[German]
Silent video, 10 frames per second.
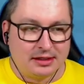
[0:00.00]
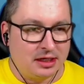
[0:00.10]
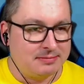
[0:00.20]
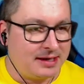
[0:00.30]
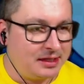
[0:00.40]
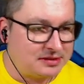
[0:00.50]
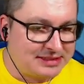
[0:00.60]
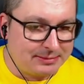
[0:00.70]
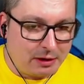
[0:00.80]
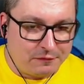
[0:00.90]
Leute, mach alles
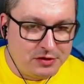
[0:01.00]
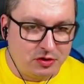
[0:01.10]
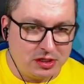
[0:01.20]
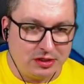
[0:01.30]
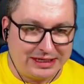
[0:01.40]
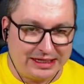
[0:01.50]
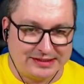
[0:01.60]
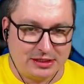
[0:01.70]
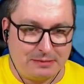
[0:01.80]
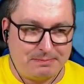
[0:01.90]
jetzt einmal auf Null und gehen
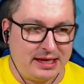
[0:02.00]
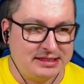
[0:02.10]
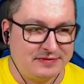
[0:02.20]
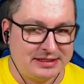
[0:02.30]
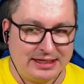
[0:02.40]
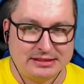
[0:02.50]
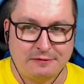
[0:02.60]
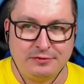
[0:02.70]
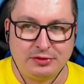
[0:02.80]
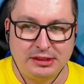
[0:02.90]
jetzt zu den Pants, weil da alles
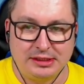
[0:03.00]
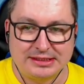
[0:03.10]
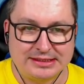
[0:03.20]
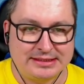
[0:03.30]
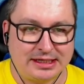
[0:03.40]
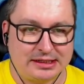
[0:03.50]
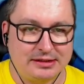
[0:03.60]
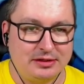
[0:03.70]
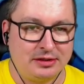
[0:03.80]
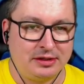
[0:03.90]
auf Null. Zack.
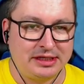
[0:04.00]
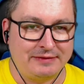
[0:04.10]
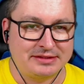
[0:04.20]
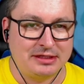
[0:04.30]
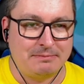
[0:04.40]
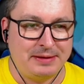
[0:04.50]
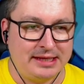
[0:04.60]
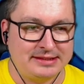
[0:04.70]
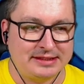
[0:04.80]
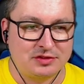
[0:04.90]
Und dann gehen wir zu den
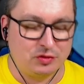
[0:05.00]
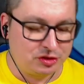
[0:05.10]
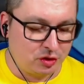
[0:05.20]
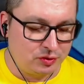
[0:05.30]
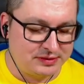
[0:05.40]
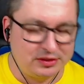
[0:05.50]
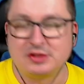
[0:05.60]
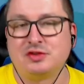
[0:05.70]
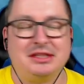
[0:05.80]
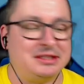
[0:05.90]
Pants, also zu den Unterhöschen,
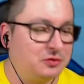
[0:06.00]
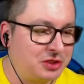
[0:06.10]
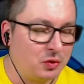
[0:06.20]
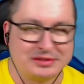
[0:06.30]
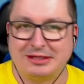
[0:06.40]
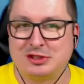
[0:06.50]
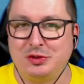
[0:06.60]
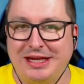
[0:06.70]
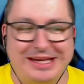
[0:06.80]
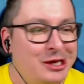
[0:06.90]
oder zu nicht den Unterhosen, also zu den,